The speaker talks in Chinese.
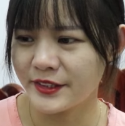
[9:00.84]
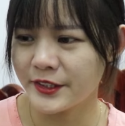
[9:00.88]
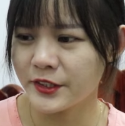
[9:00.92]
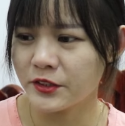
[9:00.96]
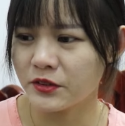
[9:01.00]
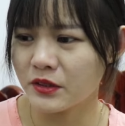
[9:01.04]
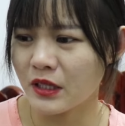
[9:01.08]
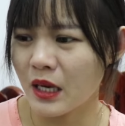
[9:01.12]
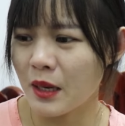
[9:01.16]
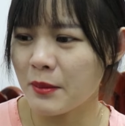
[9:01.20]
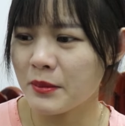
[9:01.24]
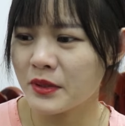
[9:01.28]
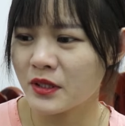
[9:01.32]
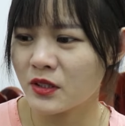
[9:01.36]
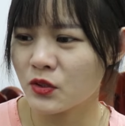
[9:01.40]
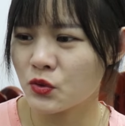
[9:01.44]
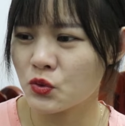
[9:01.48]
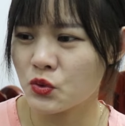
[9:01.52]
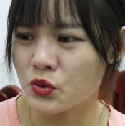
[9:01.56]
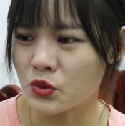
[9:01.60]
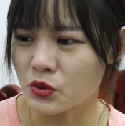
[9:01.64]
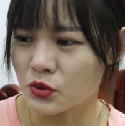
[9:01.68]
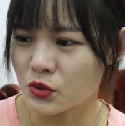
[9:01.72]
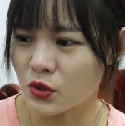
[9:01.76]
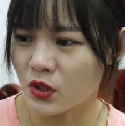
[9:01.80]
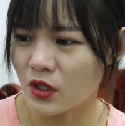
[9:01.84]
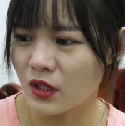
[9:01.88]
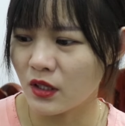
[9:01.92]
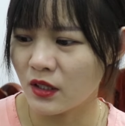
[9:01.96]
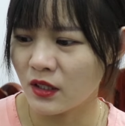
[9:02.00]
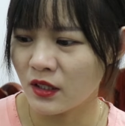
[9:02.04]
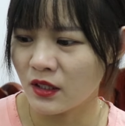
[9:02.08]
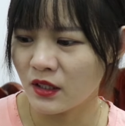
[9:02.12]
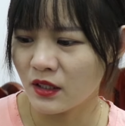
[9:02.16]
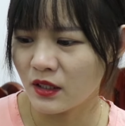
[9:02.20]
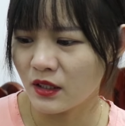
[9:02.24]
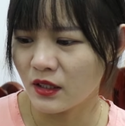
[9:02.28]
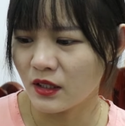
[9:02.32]
也有他们的苦衷，
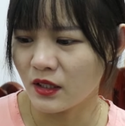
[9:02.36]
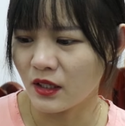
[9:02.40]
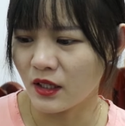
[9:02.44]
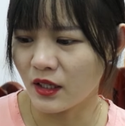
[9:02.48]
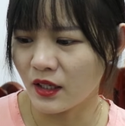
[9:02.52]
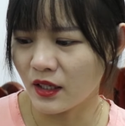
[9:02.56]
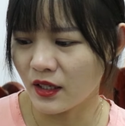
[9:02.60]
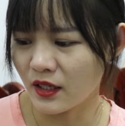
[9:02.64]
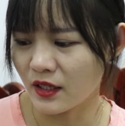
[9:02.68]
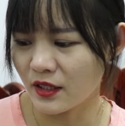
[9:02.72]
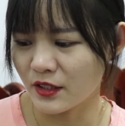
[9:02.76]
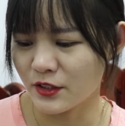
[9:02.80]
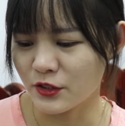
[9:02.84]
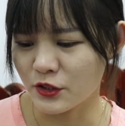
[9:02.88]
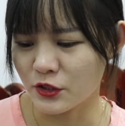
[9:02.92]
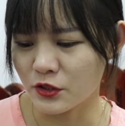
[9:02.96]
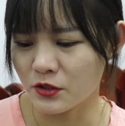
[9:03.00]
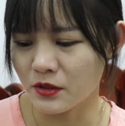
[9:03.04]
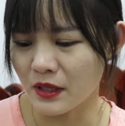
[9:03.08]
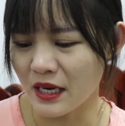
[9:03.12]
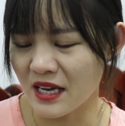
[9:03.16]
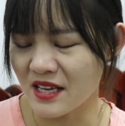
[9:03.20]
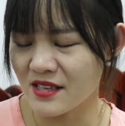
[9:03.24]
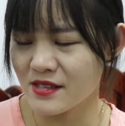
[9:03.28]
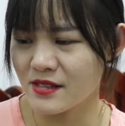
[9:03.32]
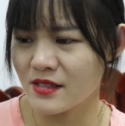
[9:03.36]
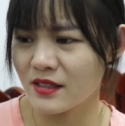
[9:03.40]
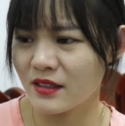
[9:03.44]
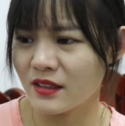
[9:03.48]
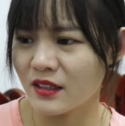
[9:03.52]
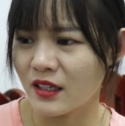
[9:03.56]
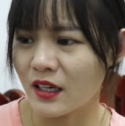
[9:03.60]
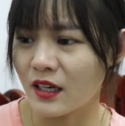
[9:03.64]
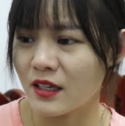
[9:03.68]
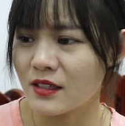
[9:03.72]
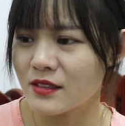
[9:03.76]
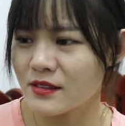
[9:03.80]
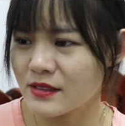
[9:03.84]
你就安心
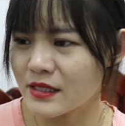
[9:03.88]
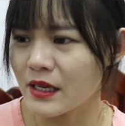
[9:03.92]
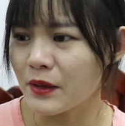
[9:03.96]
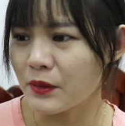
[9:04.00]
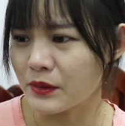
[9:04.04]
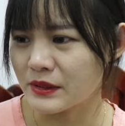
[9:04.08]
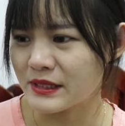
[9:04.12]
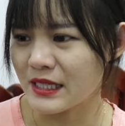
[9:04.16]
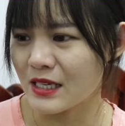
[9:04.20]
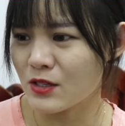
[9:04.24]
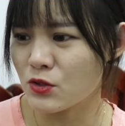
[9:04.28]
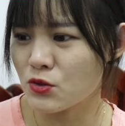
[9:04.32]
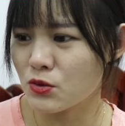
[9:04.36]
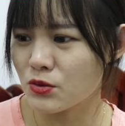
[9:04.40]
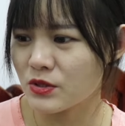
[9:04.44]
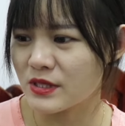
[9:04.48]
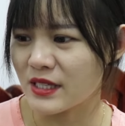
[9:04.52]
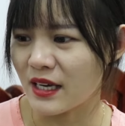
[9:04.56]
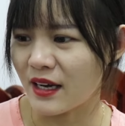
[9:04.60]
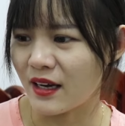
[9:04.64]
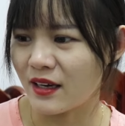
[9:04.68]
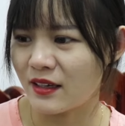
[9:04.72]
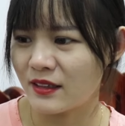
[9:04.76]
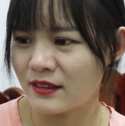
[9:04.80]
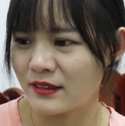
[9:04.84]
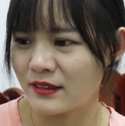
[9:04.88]
的在我家住下。